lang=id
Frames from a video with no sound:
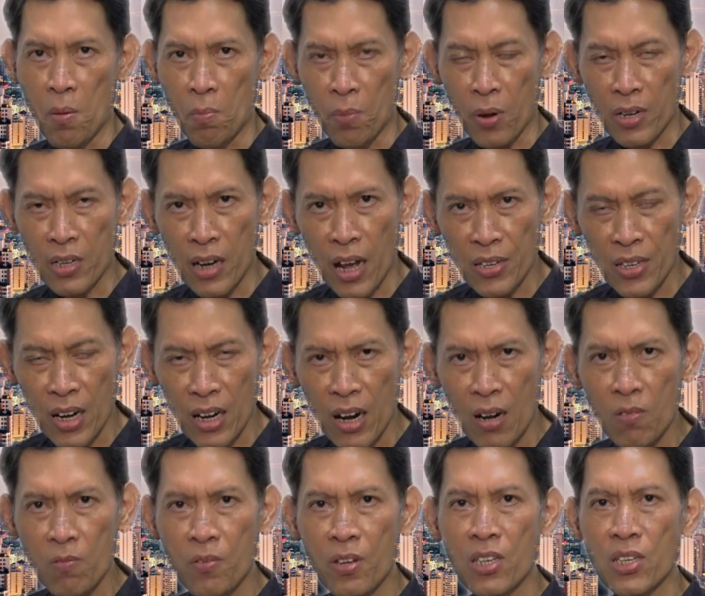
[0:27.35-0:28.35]

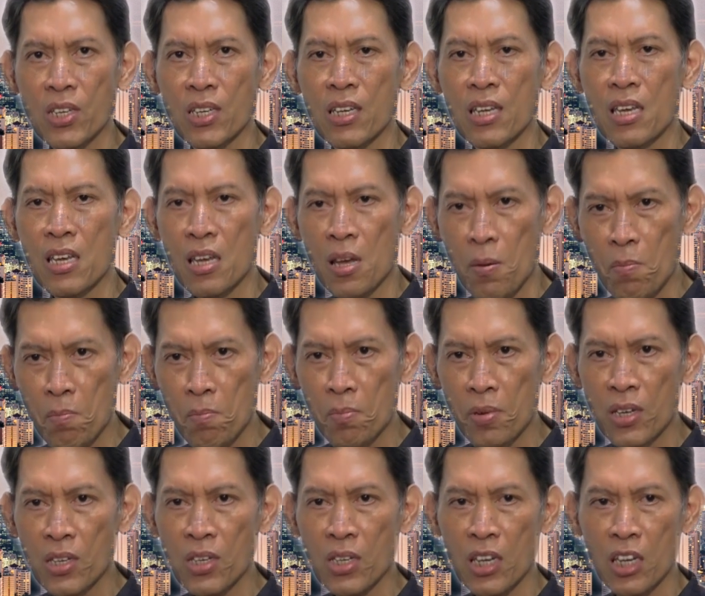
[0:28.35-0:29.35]
Berdasarkan visi,
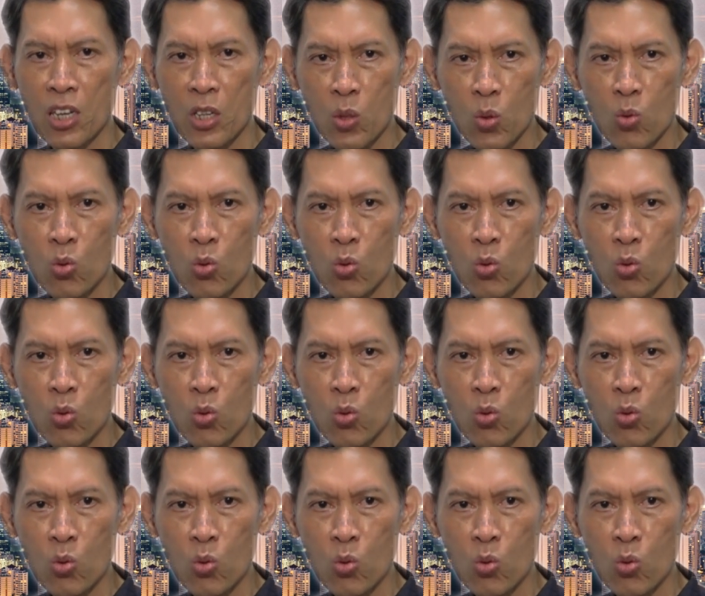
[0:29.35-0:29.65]
misi,